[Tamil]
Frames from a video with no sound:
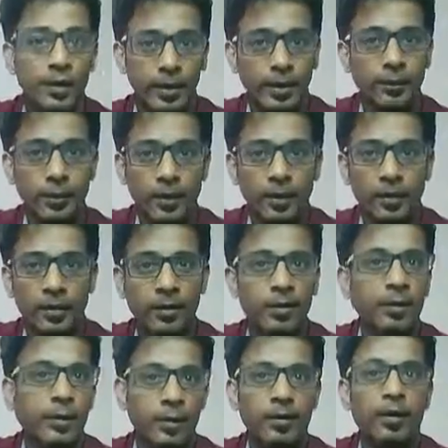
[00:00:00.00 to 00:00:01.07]
என்ன பண்ணலாம்னா
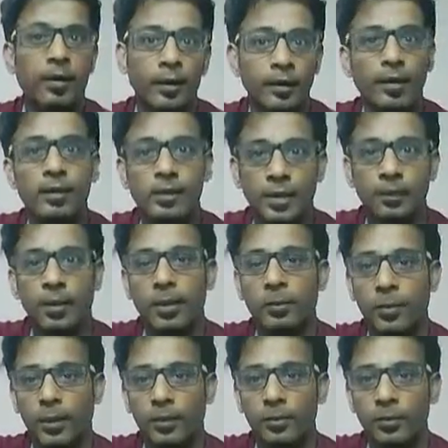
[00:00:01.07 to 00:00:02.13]
நீ என்ன நெக்ஸ்ட் டைம் நீங்கள்
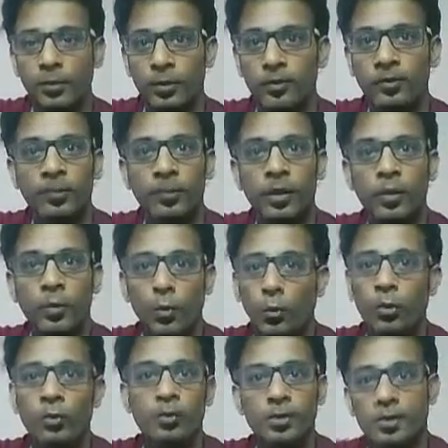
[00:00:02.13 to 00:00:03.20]
பார்க்கும்போது
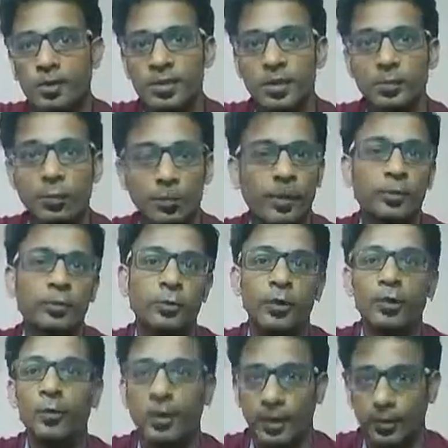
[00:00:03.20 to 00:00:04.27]
உங்களோட பிஸ்னஸ் கார்டு ஒரு பத்து
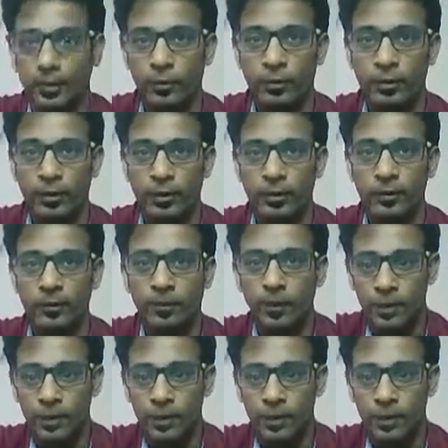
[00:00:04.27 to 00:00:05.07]
இருபது என்கிட்ட கொடுத்துருங்க